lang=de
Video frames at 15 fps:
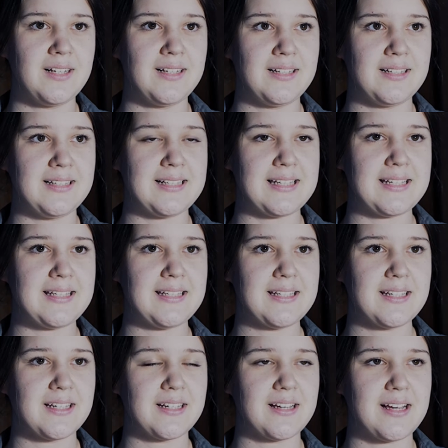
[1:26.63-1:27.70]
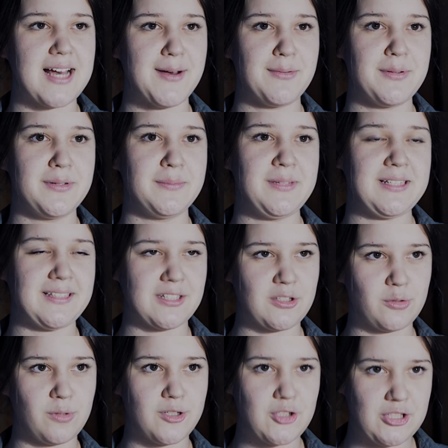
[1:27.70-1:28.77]
Ich habe mich
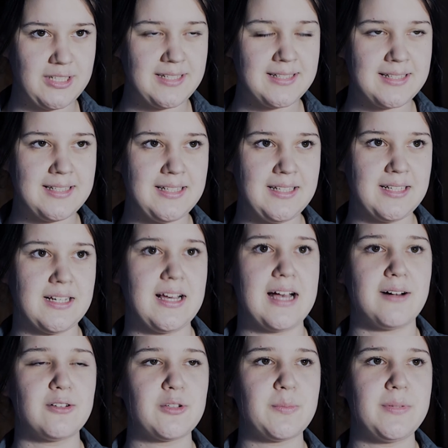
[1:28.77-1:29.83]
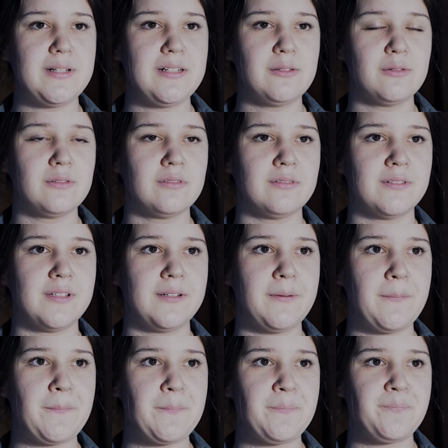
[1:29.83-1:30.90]
dazu entschieden, die Ausbildung
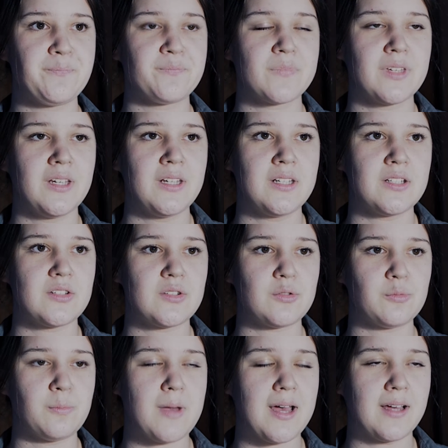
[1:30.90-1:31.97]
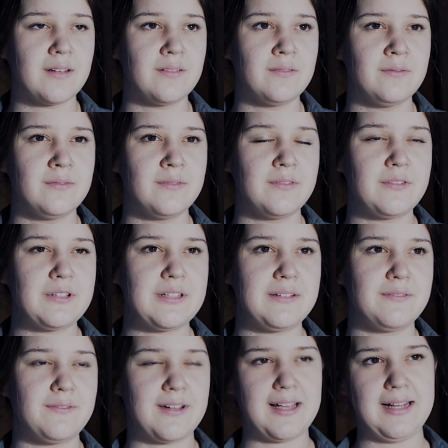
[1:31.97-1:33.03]
zu machen,
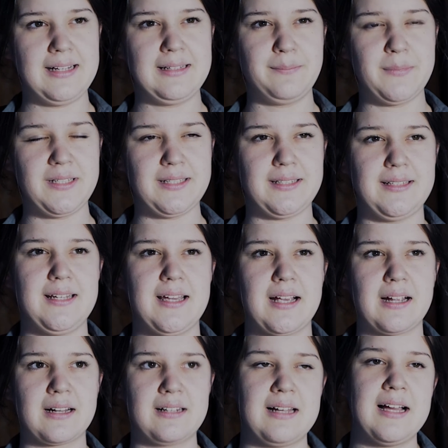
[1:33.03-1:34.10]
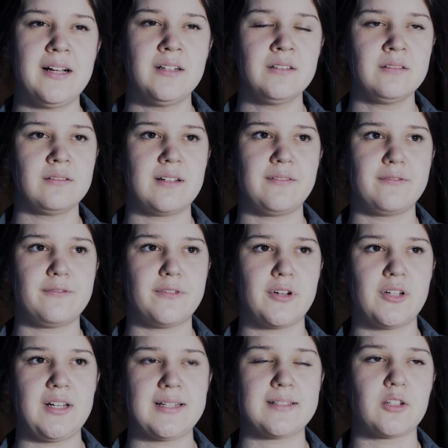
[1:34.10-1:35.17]
weil mich der Klang
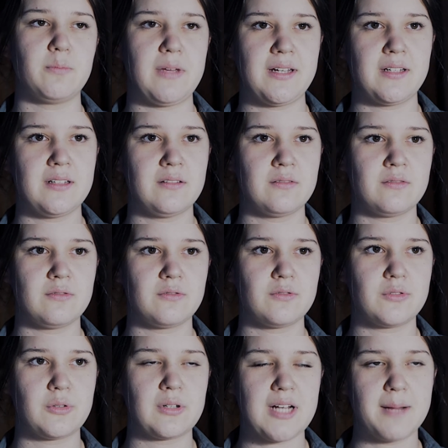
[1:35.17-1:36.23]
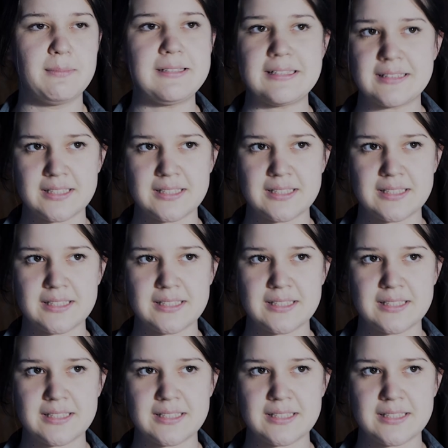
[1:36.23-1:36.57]
von Instrumenten unglaublich